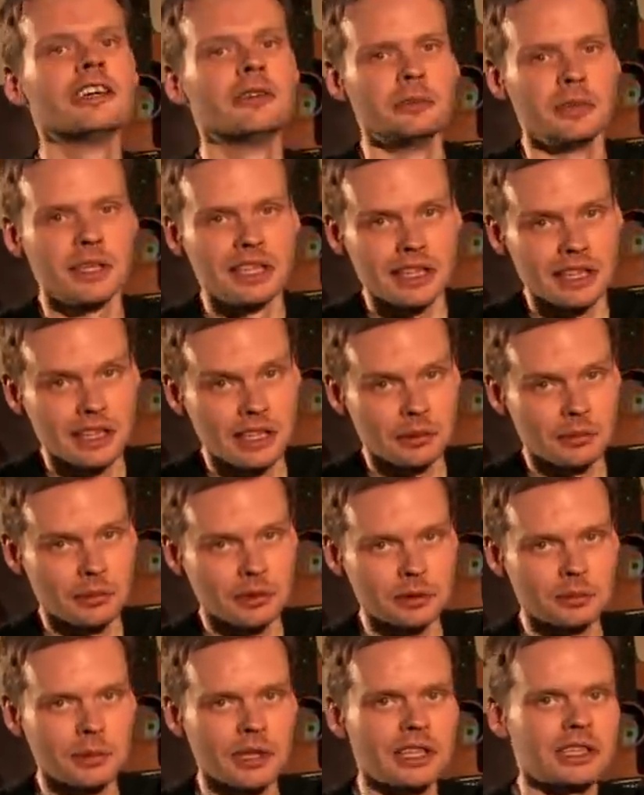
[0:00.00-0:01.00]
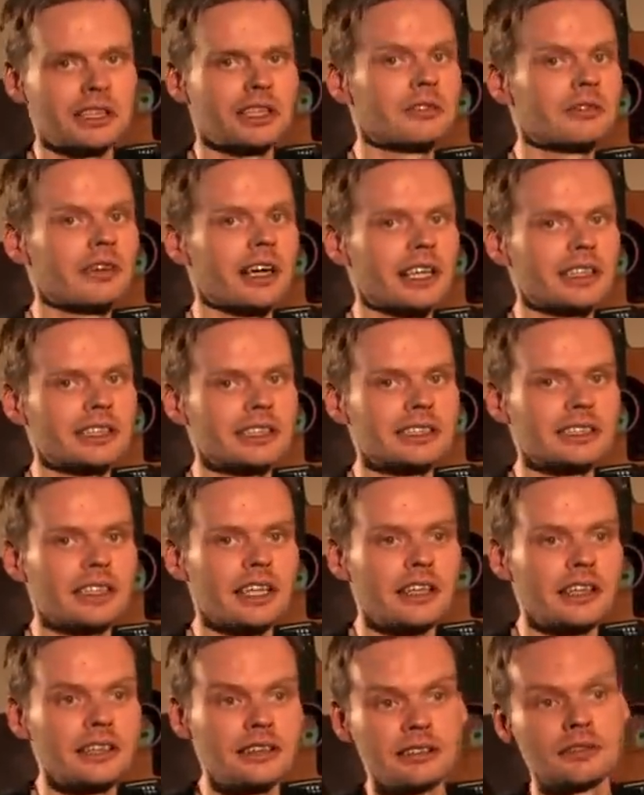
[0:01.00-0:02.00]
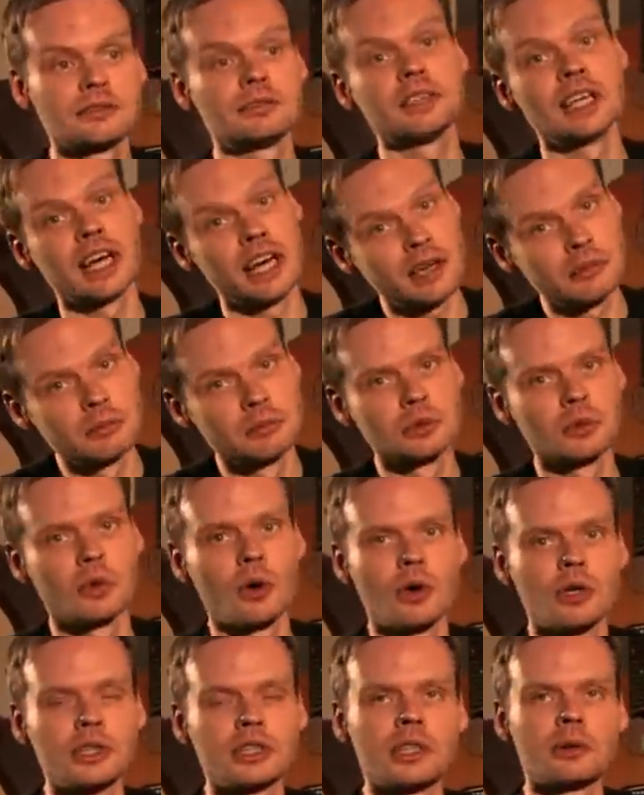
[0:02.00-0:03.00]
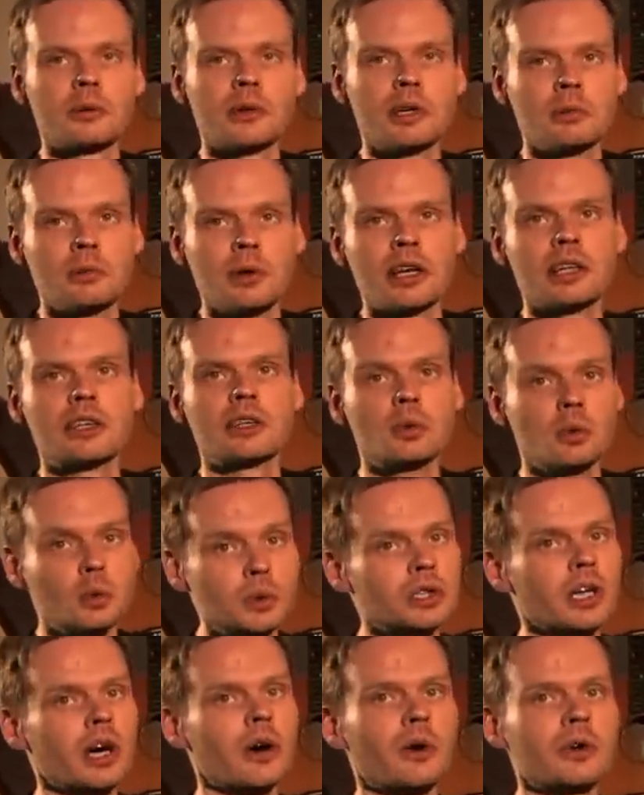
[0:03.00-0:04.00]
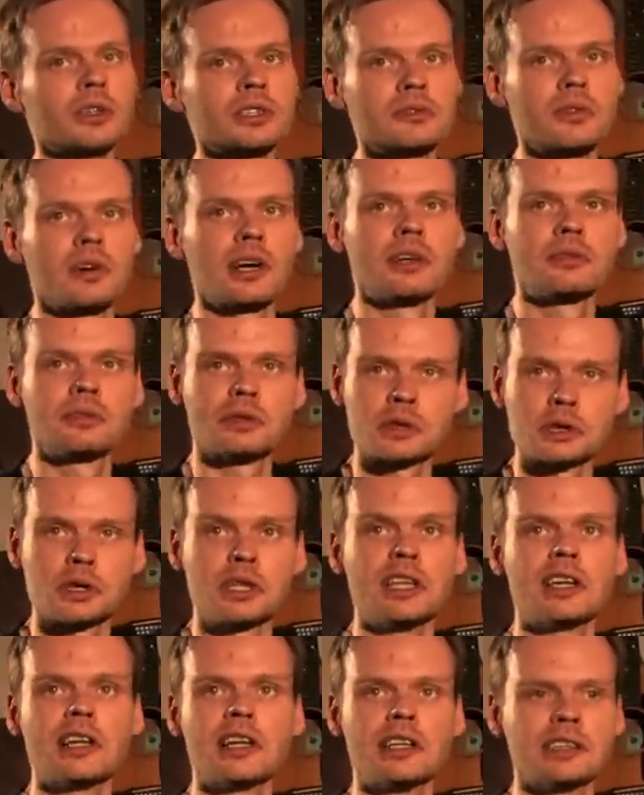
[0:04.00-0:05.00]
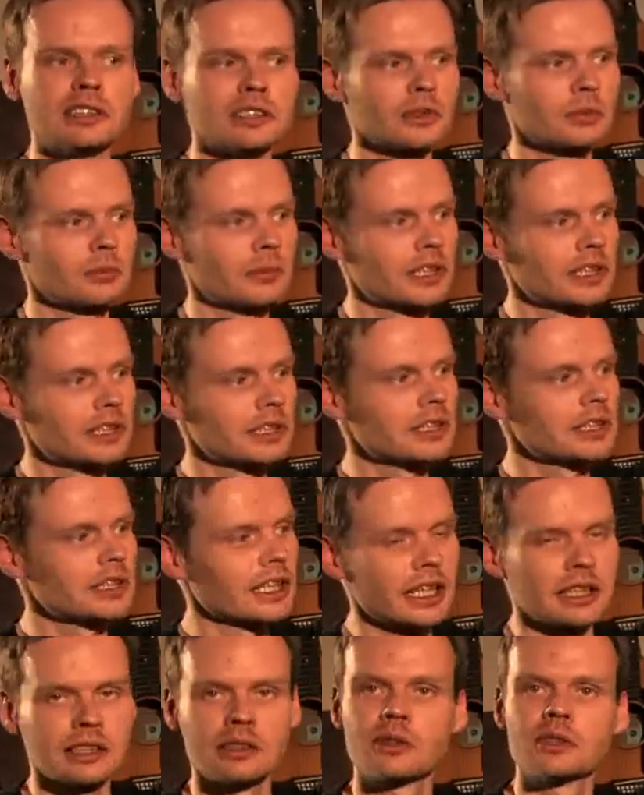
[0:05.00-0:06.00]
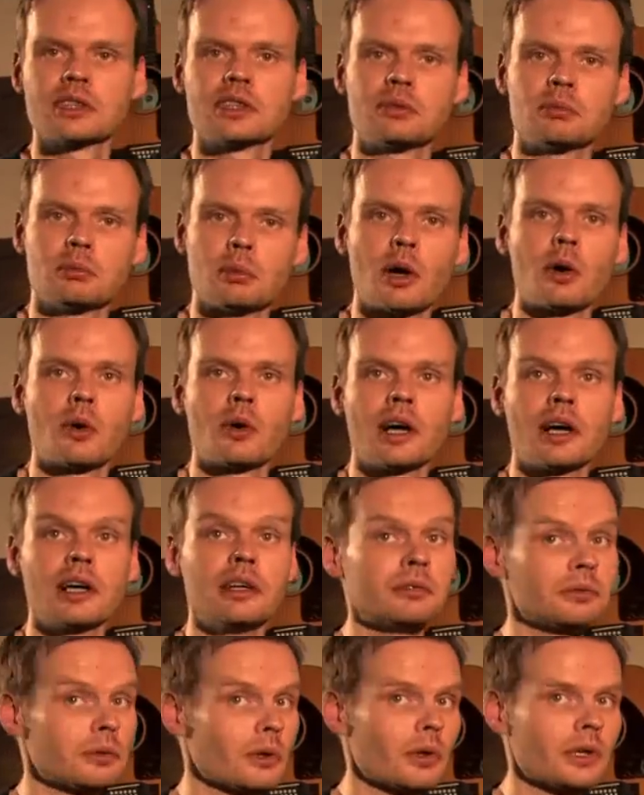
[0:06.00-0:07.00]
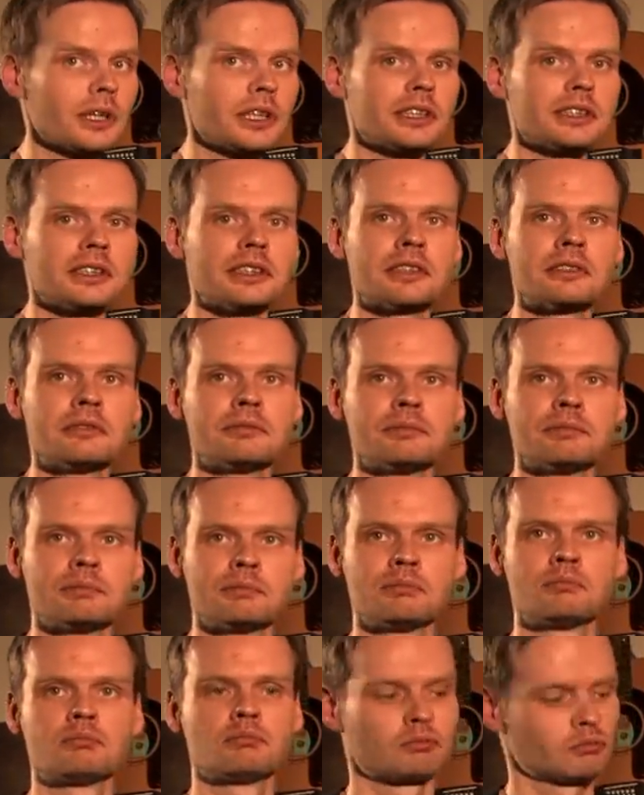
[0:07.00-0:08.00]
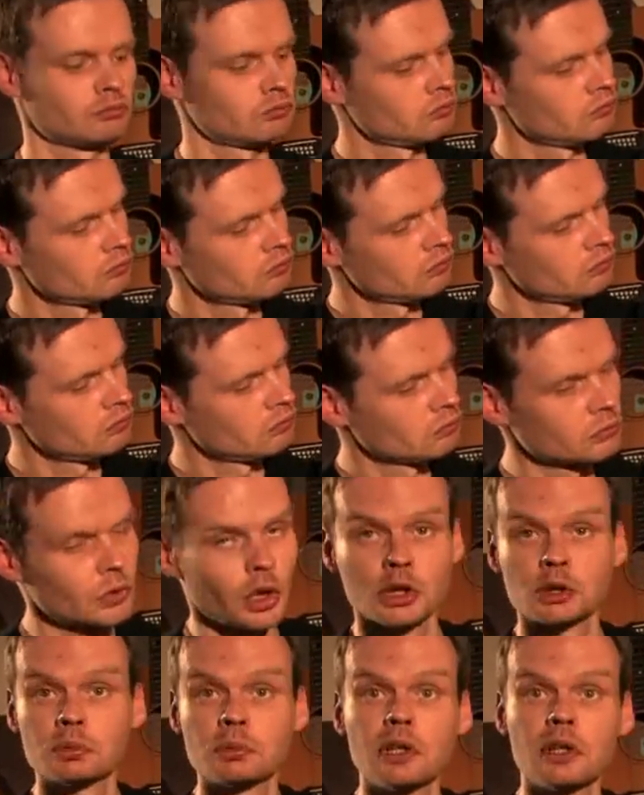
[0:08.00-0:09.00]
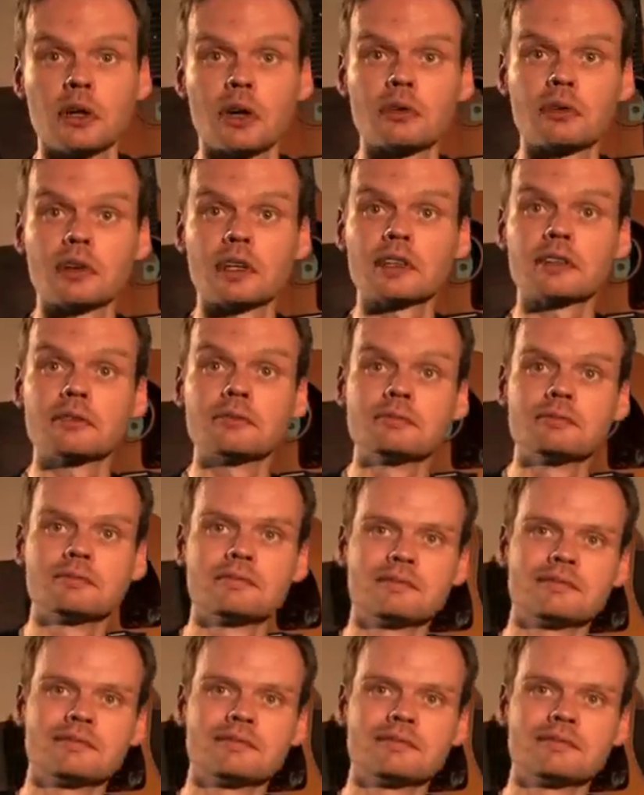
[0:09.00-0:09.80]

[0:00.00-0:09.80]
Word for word: mit der dementsprechenden Wartezeit. Wir haben für euch aber immer eine gute Auswahl verschiedener Instrumente dieser exklusiven Baureihe vorrätig. Ich spiele noch was.